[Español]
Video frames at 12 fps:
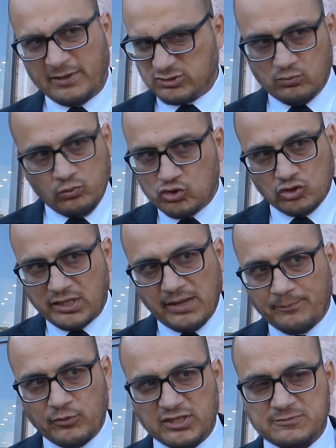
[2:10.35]
pasó mucho
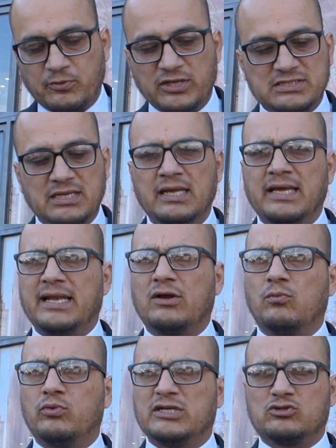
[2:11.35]
tiempo después,
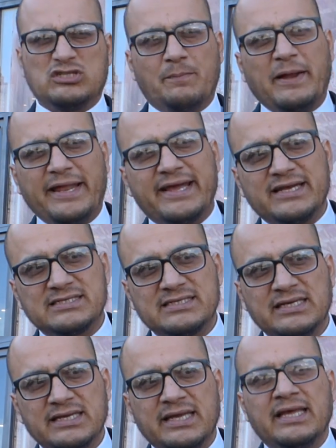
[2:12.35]
eran como unas 12 parejas,